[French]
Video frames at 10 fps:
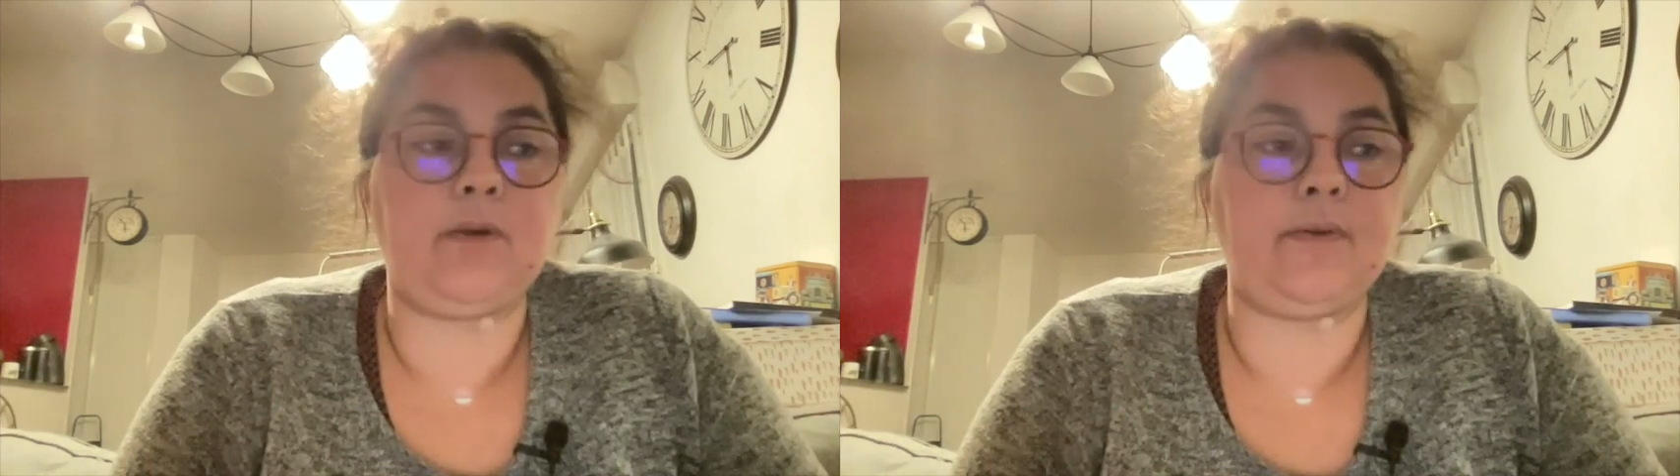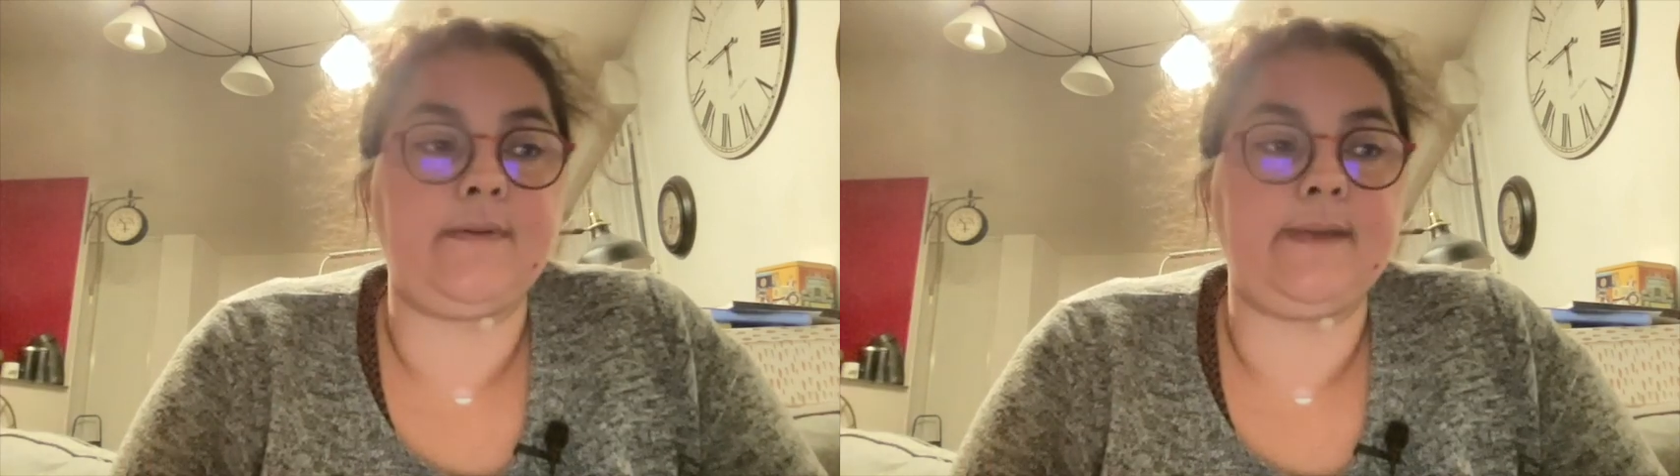
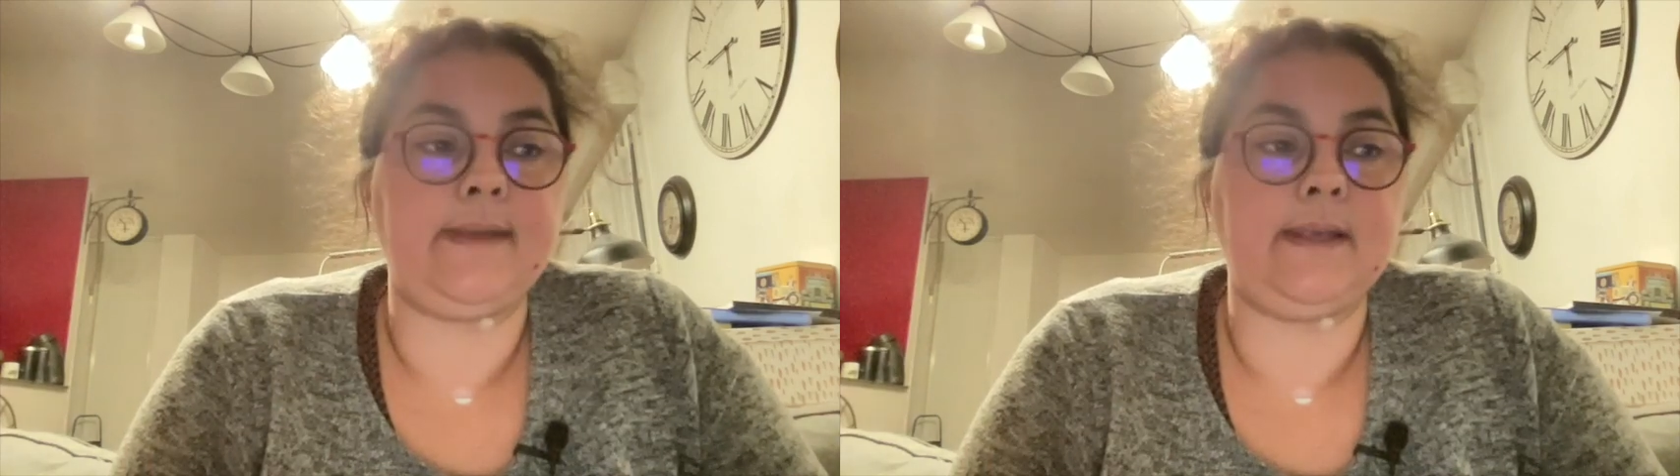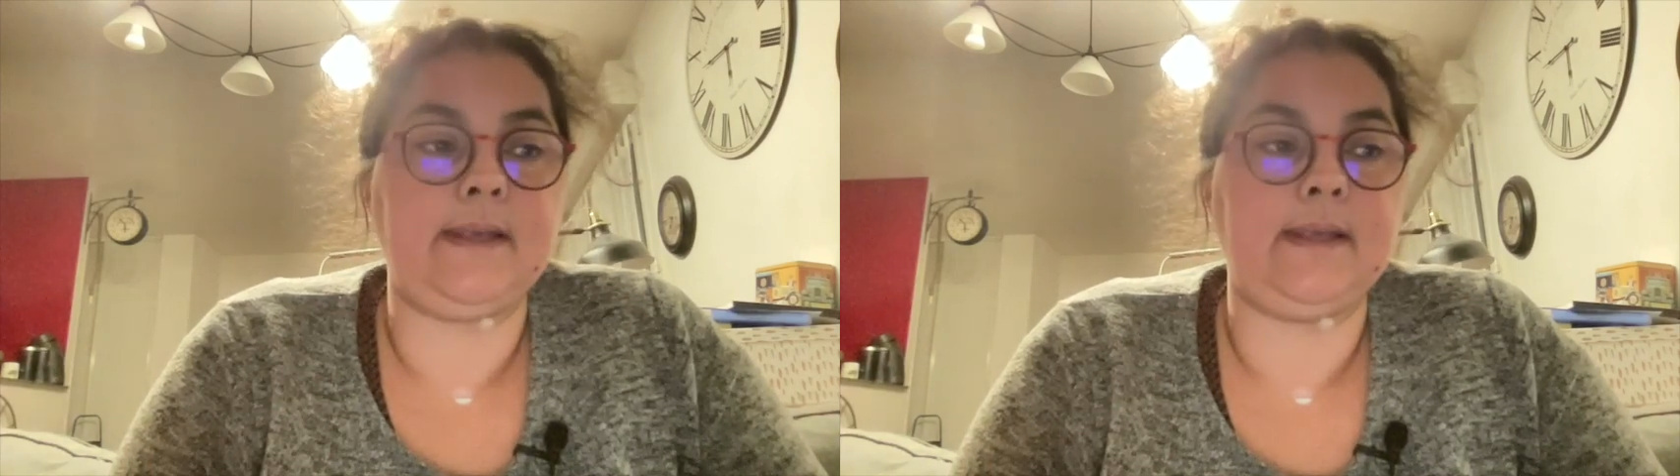euh,
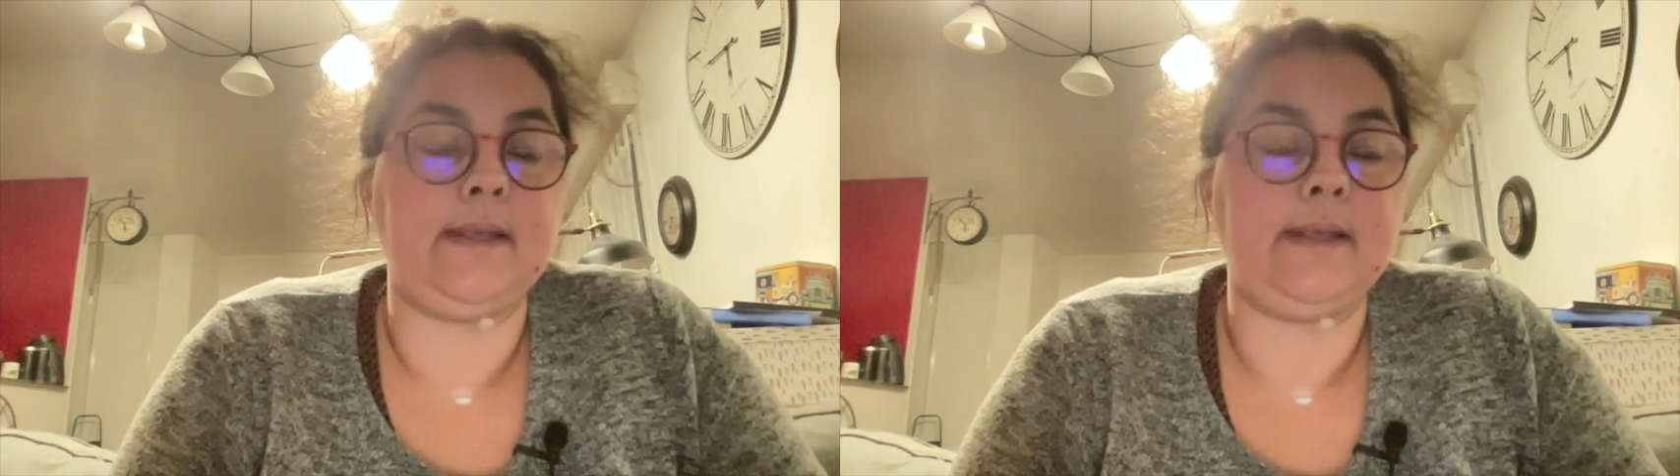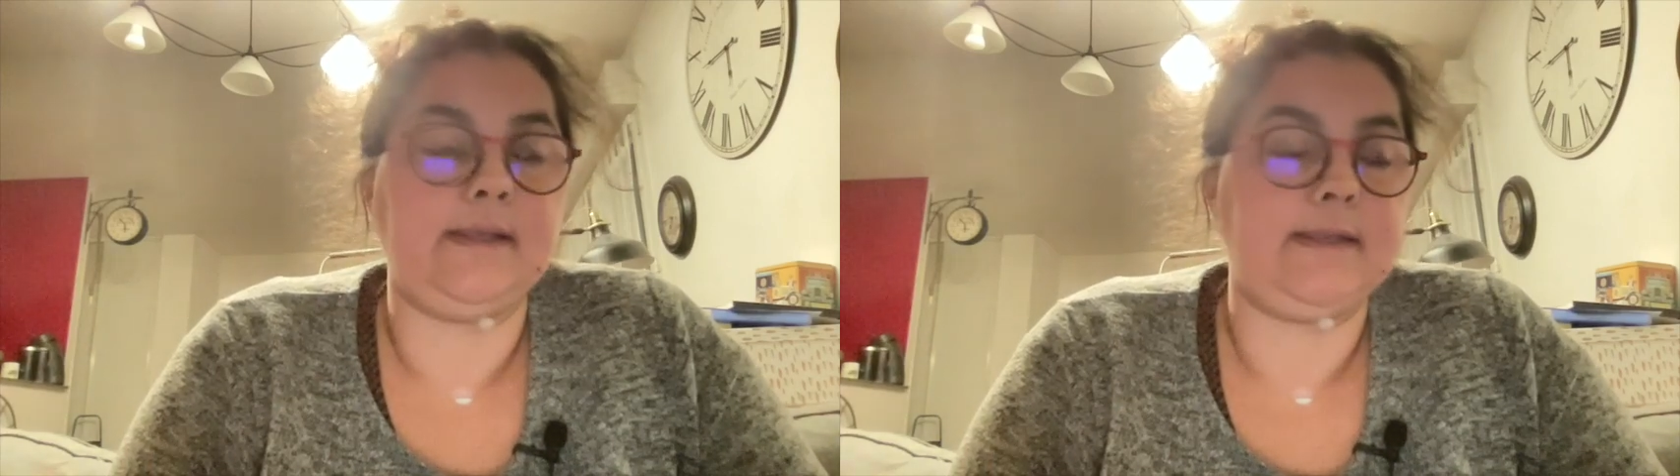des,